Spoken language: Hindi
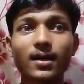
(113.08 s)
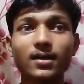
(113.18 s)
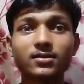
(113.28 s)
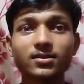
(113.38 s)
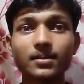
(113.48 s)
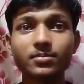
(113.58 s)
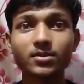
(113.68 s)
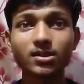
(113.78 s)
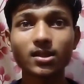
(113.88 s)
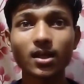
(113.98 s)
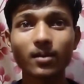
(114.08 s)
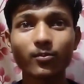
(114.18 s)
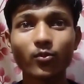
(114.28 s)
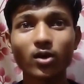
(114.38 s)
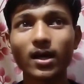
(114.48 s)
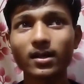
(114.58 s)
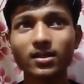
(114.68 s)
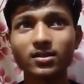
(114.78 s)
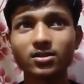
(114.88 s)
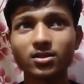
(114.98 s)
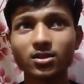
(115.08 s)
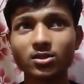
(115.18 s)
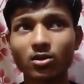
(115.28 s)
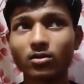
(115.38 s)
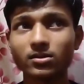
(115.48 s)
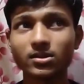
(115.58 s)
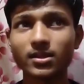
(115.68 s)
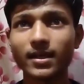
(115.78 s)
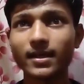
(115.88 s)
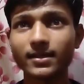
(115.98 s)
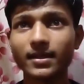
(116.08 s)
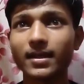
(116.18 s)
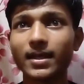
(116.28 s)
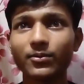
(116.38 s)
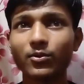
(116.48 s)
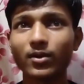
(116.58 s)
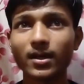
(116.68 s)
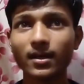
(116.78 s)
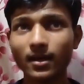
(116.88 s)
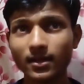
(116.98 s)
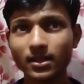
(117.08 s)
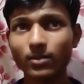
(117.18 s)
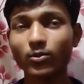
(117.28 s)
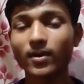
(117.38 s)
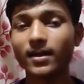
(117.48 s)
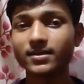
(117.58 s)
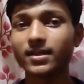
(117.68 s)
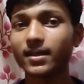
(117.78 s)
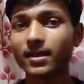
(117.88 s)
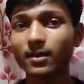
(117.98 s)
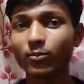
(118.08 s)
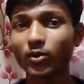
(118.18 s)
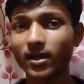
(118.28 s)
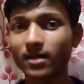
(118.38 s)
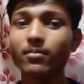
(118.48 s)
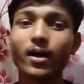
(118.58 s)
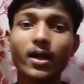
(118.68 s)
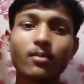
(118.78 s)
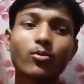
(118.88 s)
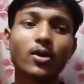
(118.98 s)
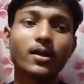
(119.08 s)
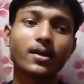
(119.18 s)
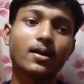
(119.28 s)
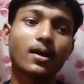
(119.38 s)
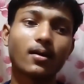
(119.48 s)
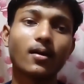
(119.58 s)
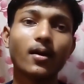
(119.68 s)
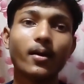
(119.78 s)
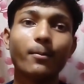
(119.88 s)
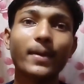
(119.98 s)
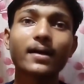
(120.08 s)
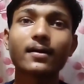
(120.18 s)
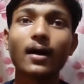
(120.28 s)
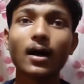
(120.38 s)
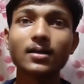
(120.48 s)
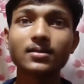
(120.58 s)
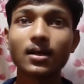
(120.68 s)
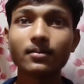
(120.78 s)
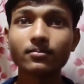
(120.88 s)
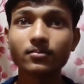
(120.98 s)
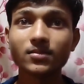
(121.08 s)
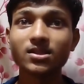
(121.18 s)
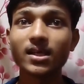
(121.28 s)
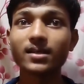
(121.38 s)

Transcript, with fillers: का सबसे पुरानी चीज़ कौन सी है ये है वो है या पुरानी साइकिल पुरानी बाइक पुरानी कार बट आज हम ये